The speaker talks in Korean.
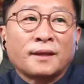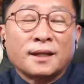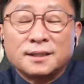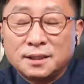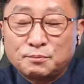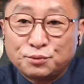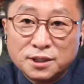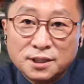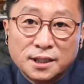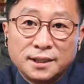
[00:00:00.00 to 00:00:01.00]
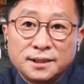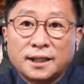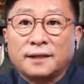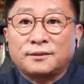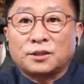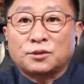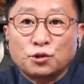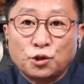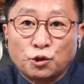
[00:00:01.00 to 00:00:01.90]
이 문재인이가 대통령